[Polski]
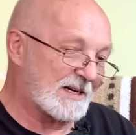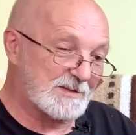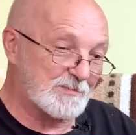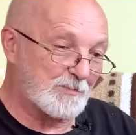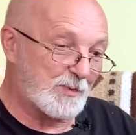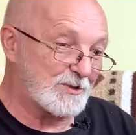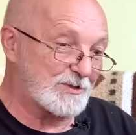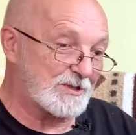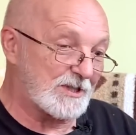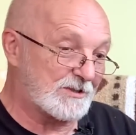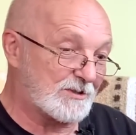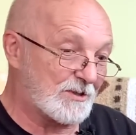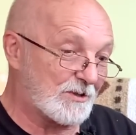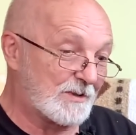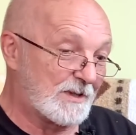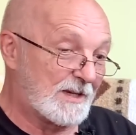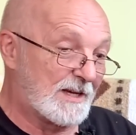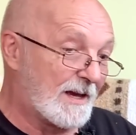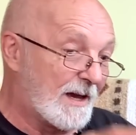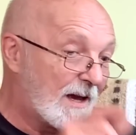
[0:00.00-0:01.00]
spojrzę, to
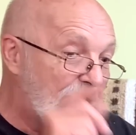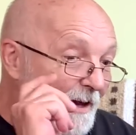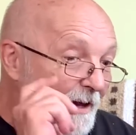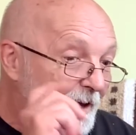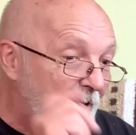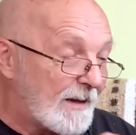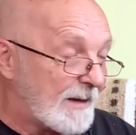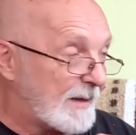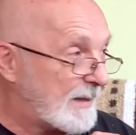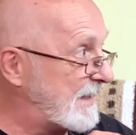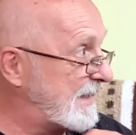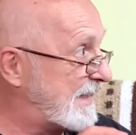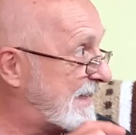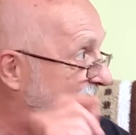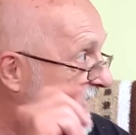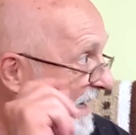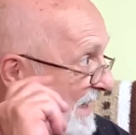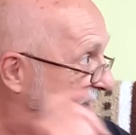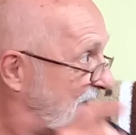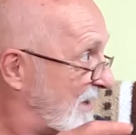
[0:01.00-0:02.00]

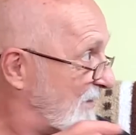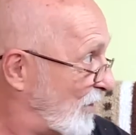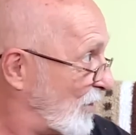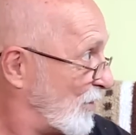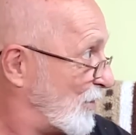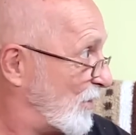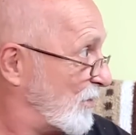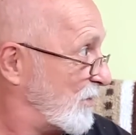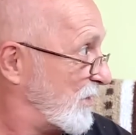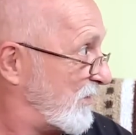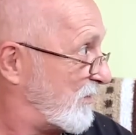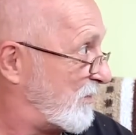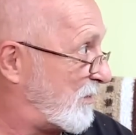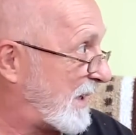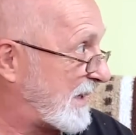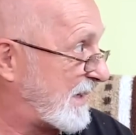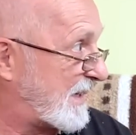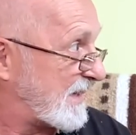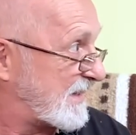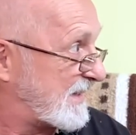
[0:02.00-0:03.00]
idealnie w oko mi
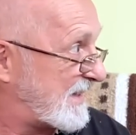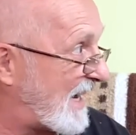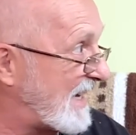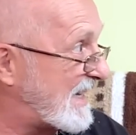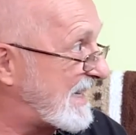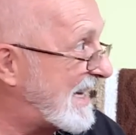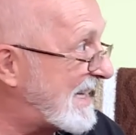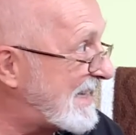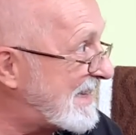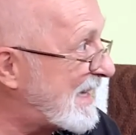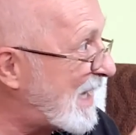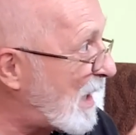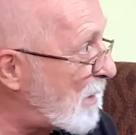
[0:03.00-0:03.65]
wpada. Ta jedna